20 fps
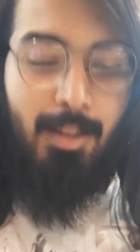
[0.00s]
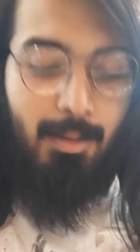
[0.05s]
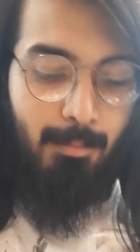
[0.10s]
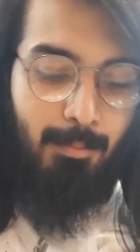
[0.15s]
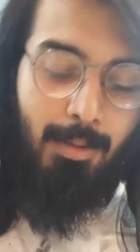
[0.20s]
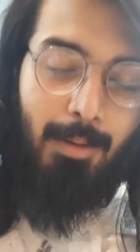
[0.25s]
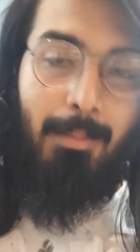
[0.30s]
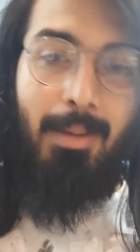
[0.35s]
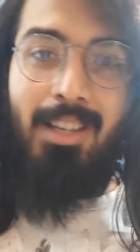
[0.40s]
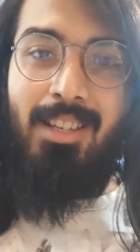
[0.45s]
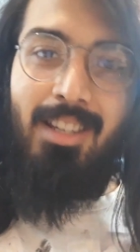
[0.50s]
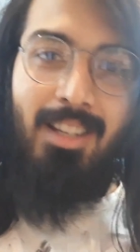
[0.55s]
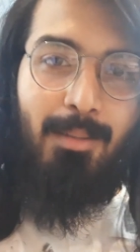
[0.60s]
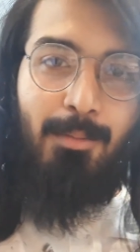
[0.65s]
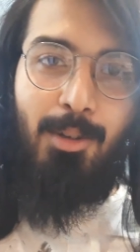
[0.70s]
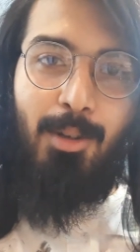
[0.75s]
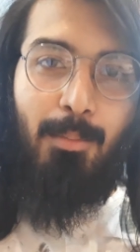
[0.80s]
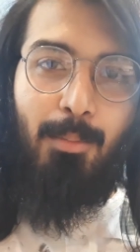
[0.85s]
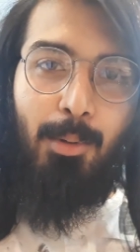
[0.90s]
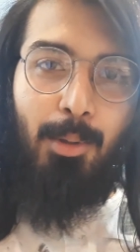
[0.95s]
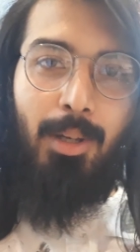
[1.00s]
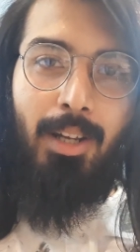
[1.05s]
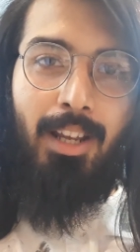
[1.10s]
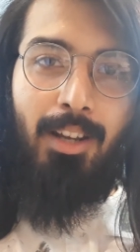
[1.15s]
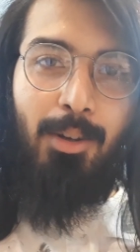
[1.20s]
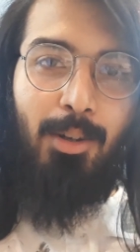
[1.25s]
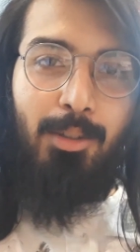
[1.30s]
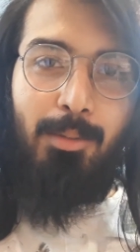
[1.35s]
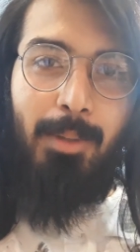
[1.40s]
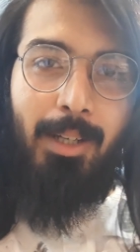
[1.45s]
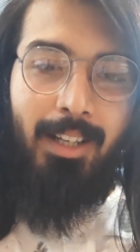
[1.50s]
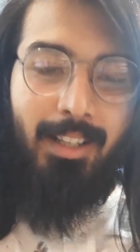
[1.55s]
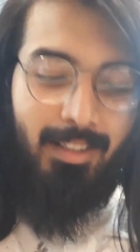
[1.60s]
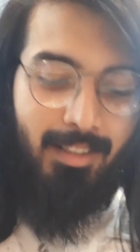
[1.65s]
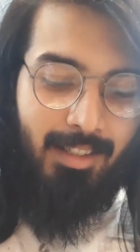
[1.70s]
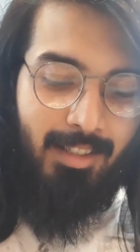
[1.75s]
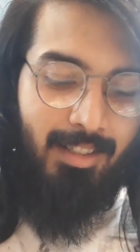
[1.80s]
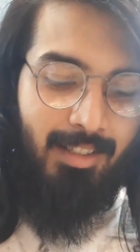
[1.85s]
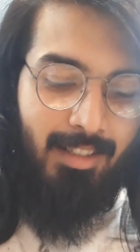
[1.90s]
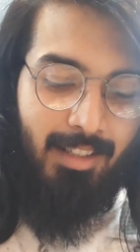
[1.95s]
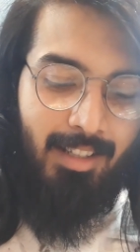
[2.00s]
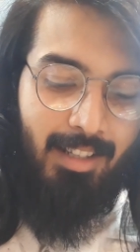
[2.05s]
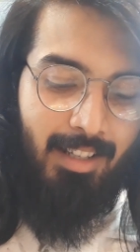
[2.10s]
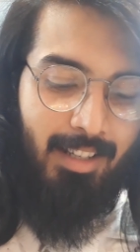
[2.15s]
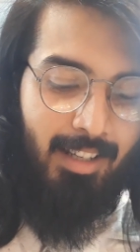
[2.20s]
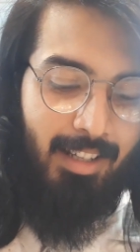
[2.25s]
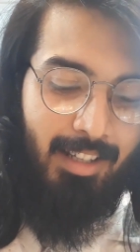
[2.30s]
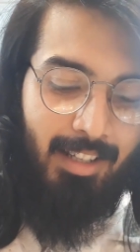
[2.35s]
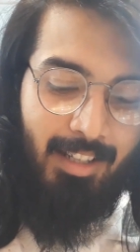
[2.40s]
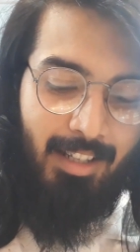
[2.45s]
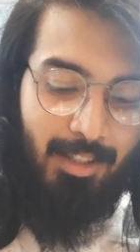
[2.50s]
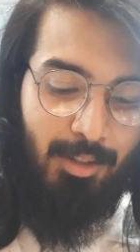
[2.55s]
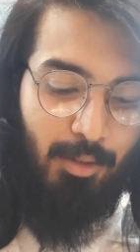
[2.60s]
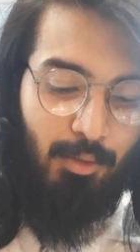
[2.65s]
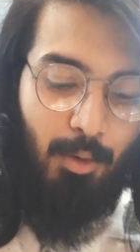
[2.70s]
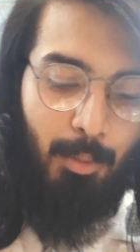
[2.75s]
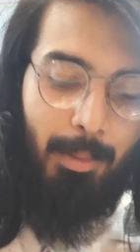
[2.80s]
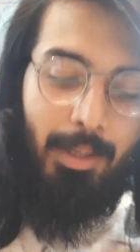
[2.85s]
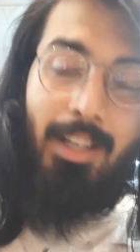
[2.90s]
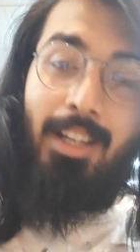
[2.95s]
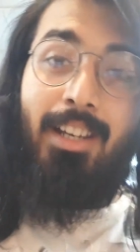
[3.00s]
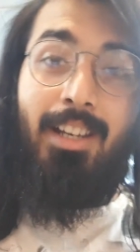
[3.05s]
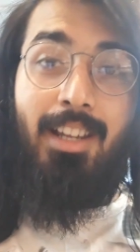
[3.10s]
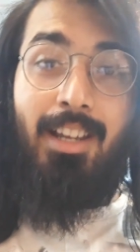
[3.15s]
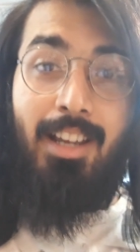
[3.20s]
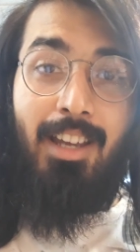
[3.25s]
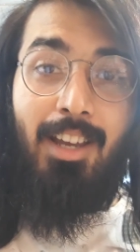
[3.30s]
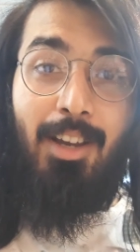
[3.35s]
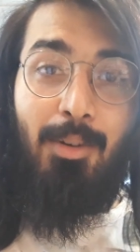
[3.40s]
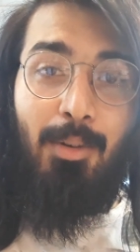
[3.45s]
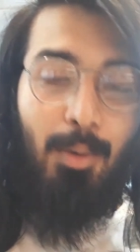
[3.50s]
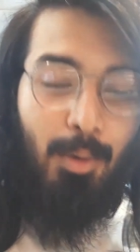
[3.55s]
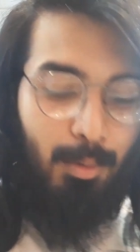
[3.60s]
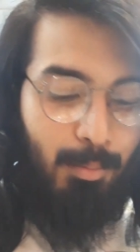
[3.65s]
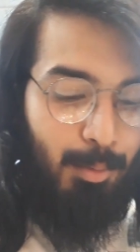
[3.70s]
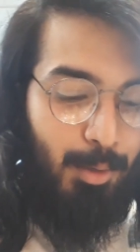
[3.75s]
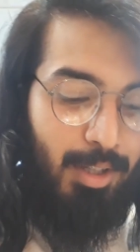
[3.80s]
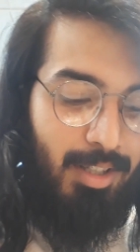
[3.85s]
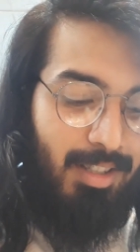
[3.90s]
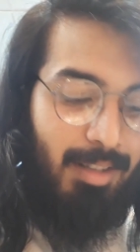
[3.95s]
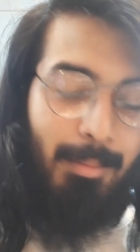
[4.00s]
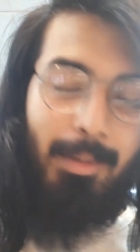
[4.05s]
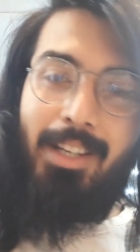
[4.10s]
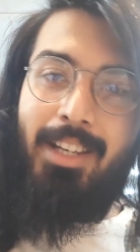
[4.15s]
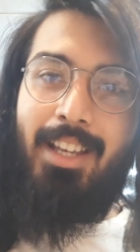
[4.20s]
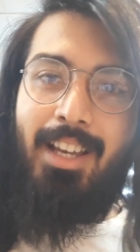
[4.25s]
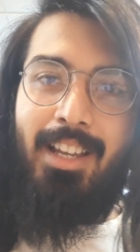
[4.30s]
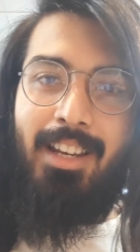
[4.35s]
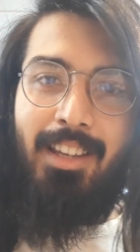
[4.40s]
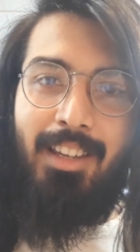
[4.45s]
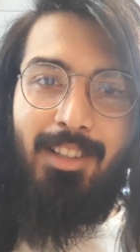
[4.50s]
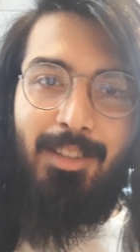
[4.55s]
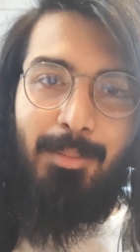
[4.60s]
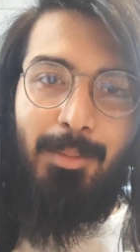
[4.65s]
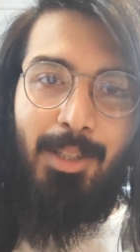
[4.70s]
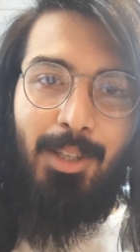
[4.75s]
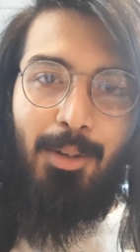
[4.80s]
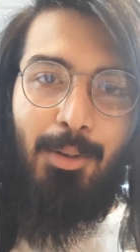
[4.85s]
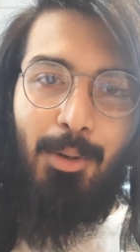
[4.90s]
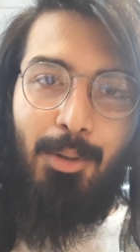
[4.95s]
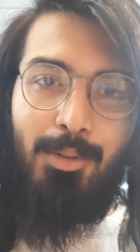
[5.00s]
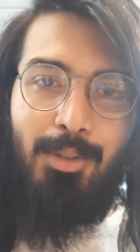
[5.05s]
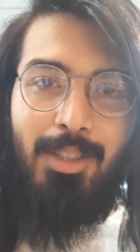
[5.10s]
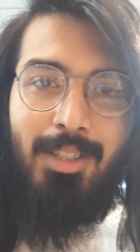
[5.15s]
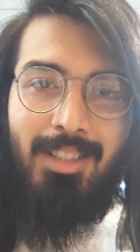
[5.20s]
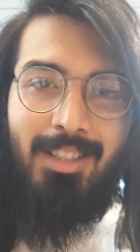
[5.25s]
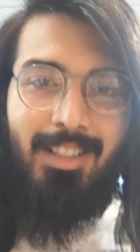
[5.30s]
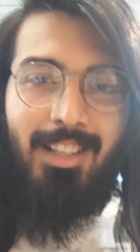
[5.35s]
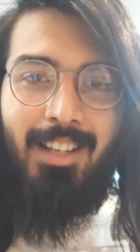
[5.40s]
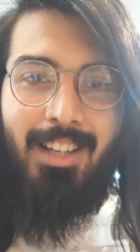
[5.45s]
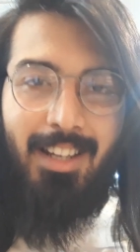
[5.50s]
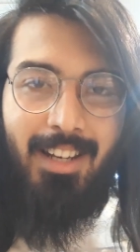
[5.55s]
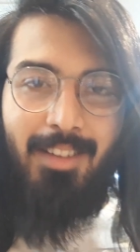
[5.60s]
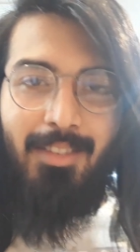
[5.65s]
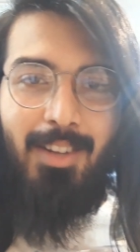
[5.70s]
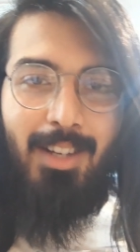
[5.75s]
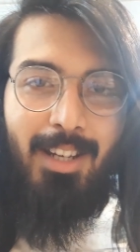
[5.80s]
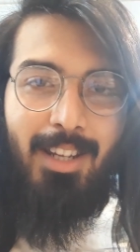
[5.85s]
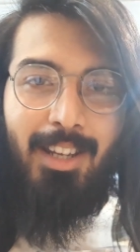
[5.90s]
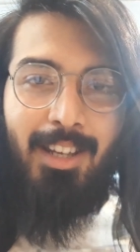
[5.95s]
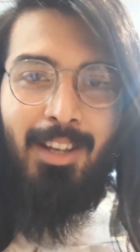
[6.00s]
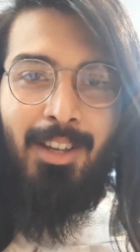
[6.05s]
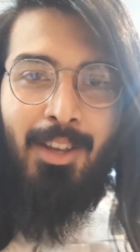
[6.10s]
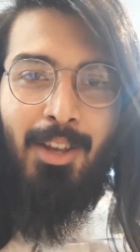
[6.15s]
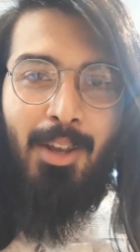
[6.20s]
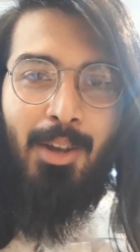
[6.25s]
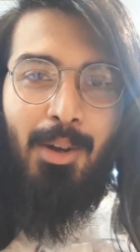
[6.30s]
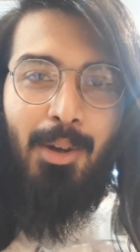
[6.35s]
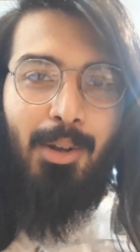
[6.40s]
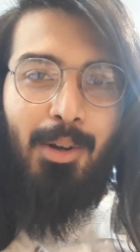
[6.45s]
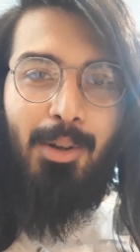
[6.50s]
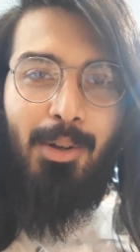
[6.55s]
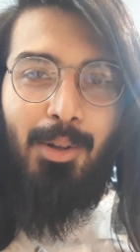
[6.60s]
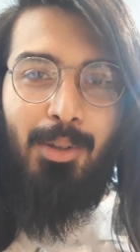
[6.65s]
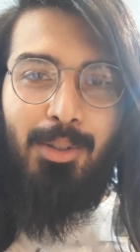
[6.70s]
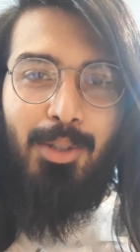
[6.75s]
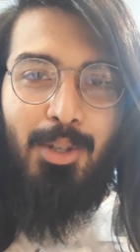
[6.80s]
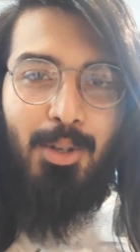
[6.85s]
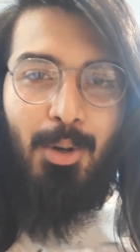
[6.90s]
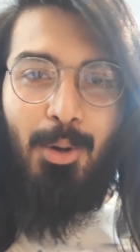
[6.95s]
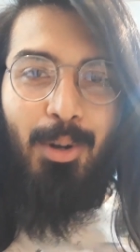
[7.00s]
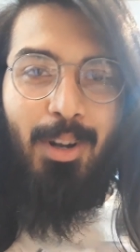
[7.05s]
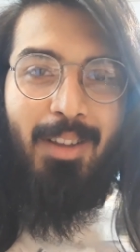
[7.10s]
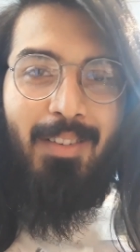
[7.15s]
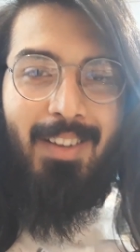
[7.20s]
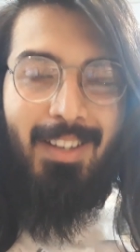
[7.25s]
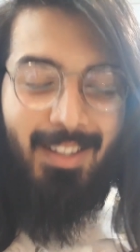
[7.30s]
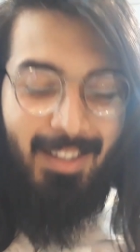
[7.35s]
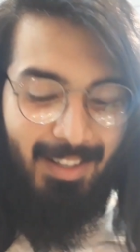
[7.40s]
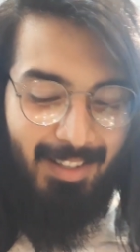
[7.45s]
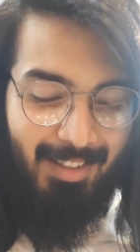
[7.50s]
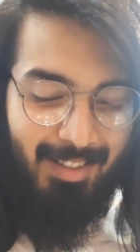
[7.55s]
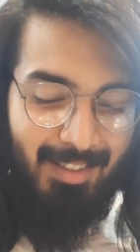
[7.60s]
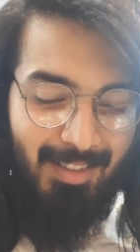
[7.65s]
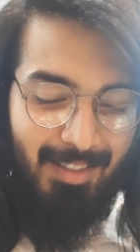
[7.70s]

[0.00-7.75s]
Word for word: अब ममा जी ने मुझे बोला है कॉस्मेटिक्स की चीज़ें लेने के लिए तो वो मैं लेने आया हूँ और मुझे समझ नहीं आ रही कि इसमें से कौन सी चीज़ें लेने वाली है और कौन सी छोड़ने वाली है